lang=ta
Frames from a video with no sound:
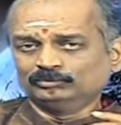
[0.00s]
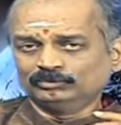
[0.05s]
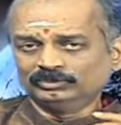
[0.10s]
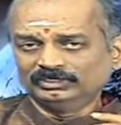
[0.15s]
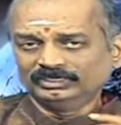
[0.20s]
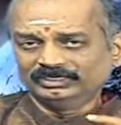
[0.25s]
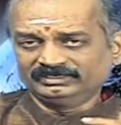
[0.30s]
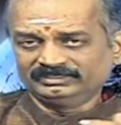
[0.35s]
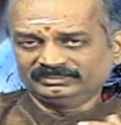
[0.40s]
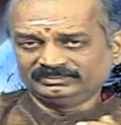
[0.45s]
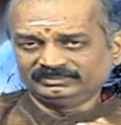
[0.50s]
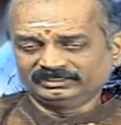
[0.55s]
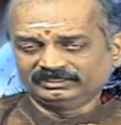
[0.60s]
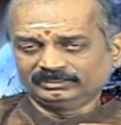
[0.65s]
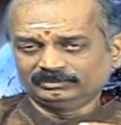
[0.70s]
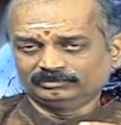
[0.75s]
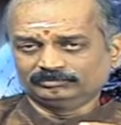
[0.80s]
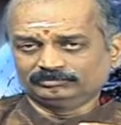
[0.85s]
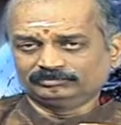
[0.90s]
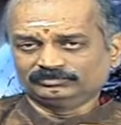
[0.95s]

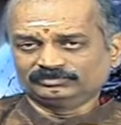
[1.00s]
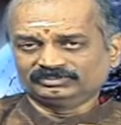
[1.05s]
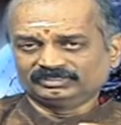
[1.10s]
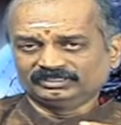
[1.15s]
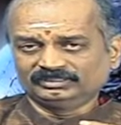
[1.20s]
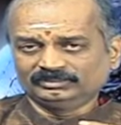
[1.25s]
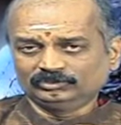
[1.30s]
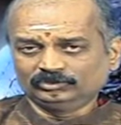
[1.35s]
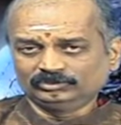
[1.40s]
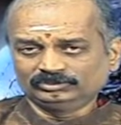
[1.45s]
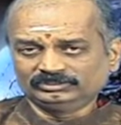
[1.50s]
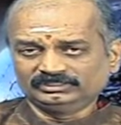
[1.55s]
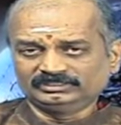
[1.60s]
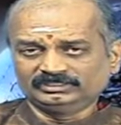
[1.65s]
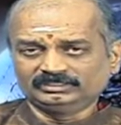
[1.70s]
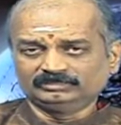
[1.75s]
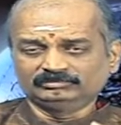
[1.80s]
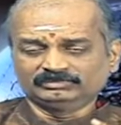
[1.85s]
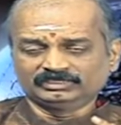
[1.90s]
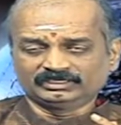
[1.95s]
முன்னேற்றத்தையும்
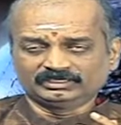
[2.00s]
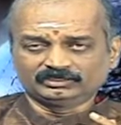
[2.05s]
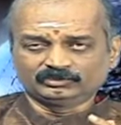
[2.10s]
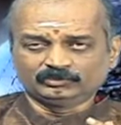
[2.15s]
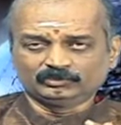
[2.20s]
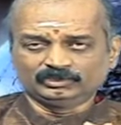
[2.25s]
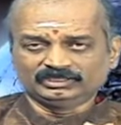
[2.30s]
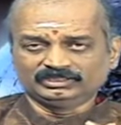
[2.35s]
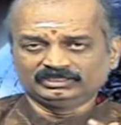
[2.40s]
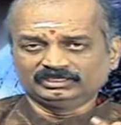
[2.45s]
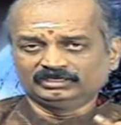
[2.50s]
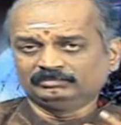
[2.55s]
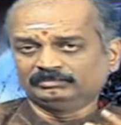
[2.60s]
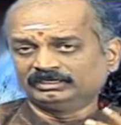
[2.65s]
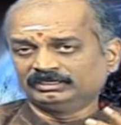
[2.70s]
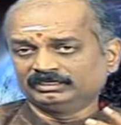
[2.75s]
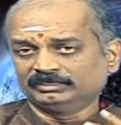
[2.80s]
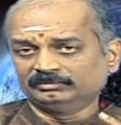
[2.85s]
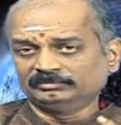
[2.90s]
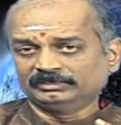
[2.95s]
சந்தோஷத்தையும் தரக்கூடிய
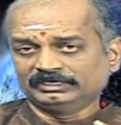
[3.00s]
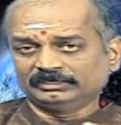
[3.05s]
தினமாக